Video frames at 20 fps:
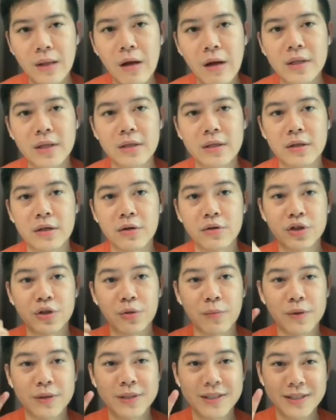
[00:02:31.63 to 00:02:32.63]
到底有什
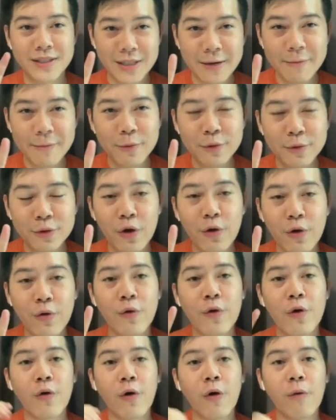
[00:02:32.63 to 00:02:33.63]
么四个步
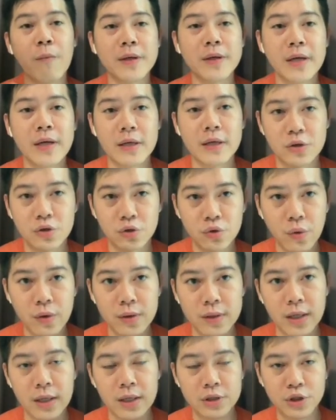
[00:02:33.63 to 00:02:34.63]
骤我们可以做
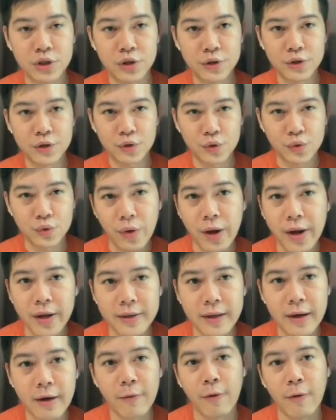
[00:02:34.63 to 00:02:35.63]
的去甩
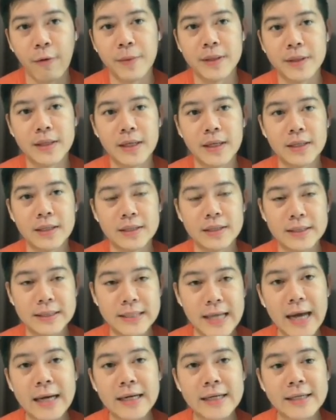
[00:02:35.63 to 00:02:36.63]
掉我们的
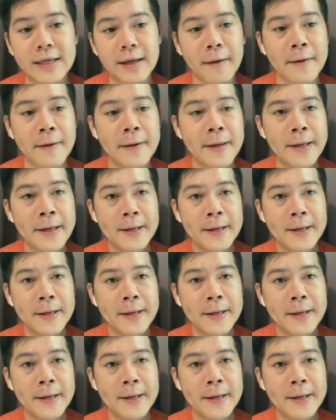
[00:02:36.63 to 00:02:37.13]
压力啊？